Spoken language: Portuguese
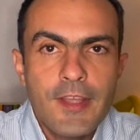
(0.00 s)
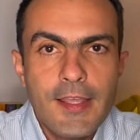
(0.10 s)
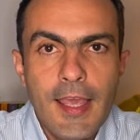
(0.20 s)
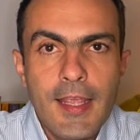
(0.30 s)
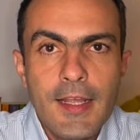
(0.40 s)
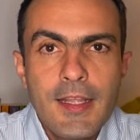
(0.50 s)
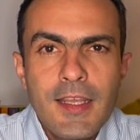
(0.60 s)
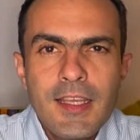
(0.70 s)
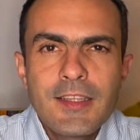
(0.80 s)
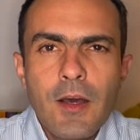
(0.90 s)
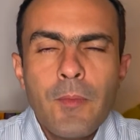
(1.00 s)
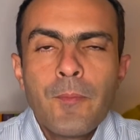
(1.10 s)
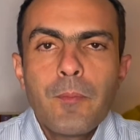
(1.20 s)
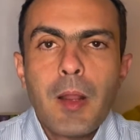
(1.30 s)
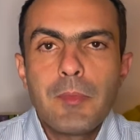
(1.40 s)
queira.
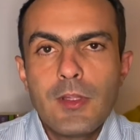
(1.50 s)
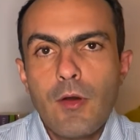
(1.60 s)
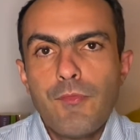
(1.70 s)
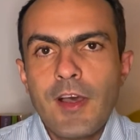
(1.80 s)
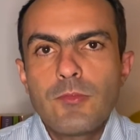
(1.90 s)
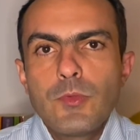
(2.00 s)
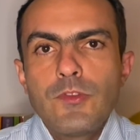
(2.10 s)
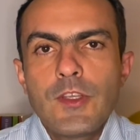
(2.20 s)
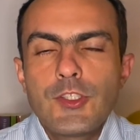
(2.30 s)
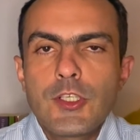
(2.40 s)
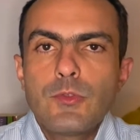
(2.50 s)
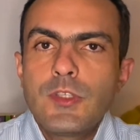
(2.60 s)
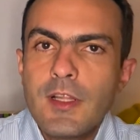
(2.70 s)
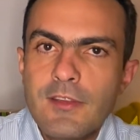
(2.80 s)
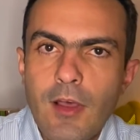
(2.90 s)
Então, para mim não faz muito sentido
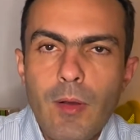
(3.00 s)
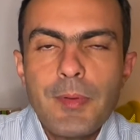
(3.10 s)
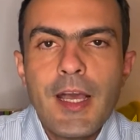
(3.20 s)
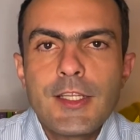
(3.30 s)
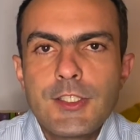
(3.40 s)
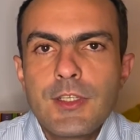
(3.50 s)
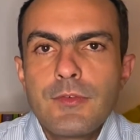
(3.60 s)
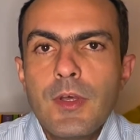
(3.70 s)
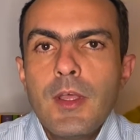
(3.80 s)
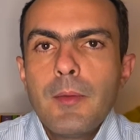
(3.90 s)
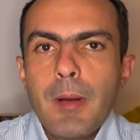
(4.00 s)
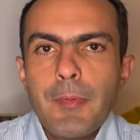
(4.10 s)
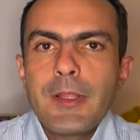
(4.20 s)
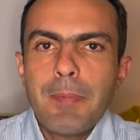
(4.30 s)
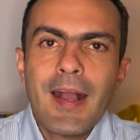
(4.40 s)
utilizar um aplicativo para
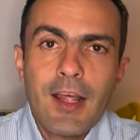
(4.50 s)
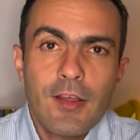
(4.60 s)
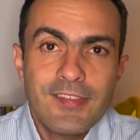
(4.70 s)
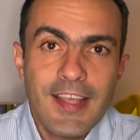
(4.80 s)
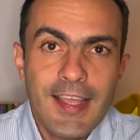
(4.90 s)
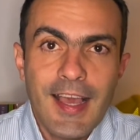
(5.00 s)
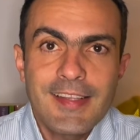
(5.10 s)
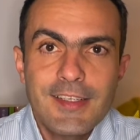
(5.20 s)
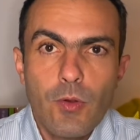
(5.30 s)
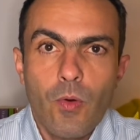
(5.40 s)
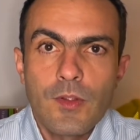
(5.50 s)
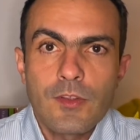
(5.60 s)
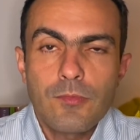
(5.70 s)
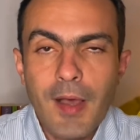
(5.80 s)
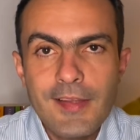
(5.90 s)
poder pagar 100 reais em
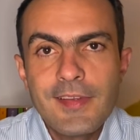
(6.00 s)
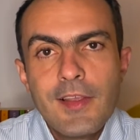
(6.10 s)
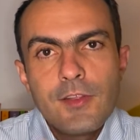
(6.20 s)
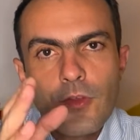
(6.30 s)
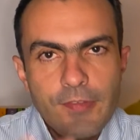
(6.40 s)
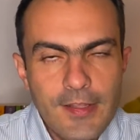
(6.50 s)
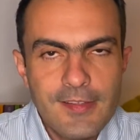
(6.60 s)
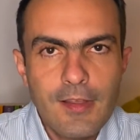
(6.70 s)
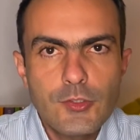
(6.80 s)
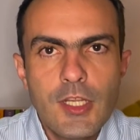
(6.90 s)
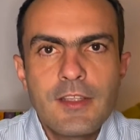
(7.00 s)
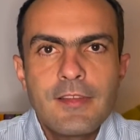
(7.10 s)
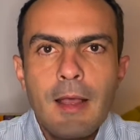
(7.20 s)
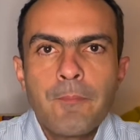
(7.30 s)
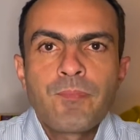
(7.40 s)
contas. Mas se você quiser
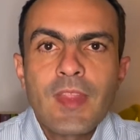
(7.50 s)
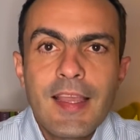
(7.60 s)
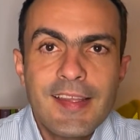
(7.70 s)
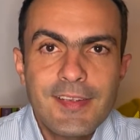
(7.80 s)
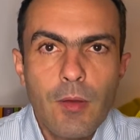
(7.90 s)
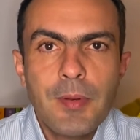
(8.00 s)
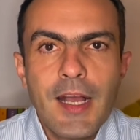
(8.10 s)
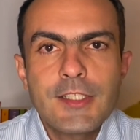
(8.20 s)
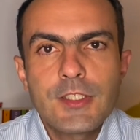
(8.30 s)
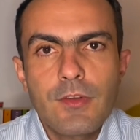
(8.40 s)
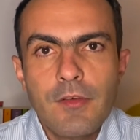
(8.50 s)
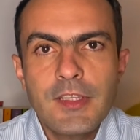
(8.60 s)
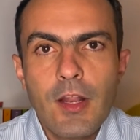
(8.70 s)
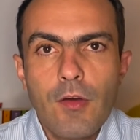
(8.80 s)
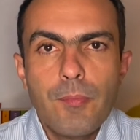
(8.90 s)
utilizar esse é o aplicativo
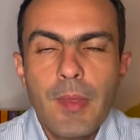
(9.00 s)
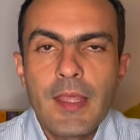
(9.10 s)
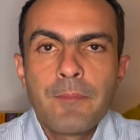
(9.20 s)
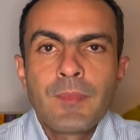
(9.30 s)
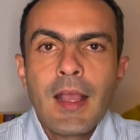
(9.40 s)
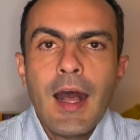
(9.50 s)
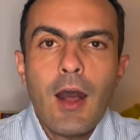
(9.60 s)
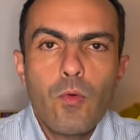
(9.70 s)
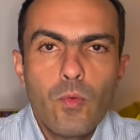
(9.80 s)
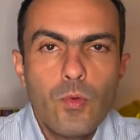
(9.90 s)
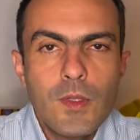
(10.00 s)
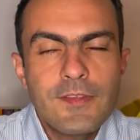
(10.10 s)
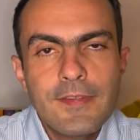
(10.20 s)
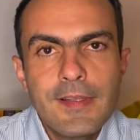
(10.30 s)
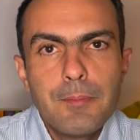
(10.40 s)
99Pay.
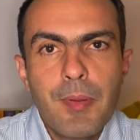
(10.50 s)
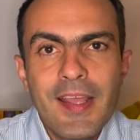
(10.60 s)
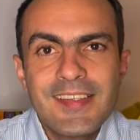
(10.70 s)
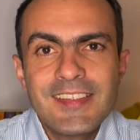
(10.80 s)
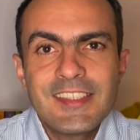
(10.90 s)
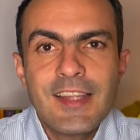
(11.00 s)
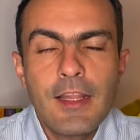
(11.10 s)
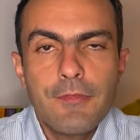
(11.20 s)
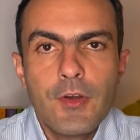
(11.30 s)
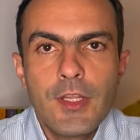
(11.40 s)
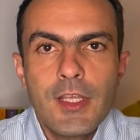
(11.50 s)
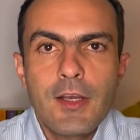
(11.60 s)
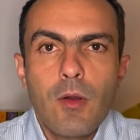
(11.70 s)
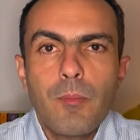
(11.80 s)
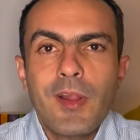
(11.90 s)
Algumas empresas de
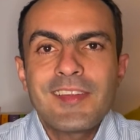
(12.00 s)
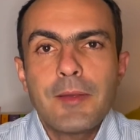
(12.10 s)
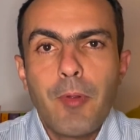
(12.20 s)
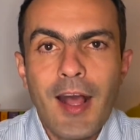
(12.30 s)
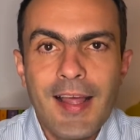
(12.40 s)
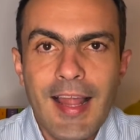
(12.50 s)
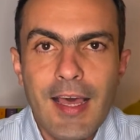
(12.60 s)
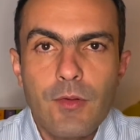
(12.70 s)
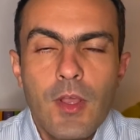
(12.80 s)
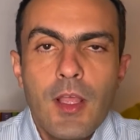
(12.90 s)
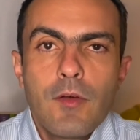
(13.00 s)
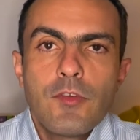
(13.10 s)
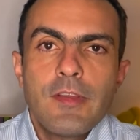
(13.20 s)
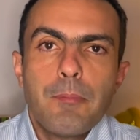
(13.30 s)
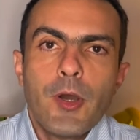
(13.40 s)
telefonia, como por exemplo a Claro,
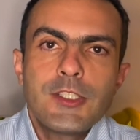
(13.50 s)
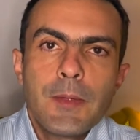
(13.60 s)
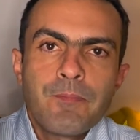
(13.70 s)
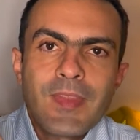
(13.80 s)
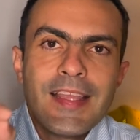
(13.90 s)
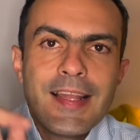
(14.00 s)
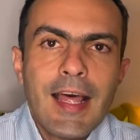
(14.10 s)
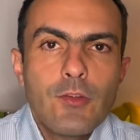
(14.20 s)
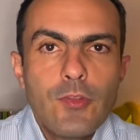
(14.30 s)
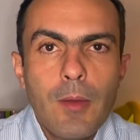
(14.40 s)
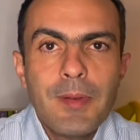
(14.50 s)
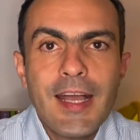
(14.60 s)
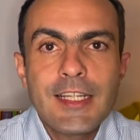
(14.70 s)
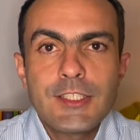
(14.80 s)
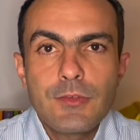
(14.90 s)
você pode ir lá no seu
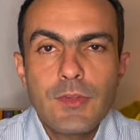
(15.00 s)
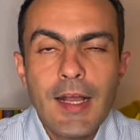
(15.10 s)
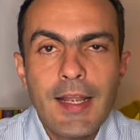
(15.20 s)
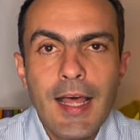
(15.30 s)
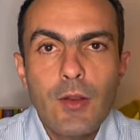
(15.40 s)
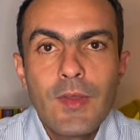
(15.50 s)
aplicativo da Claro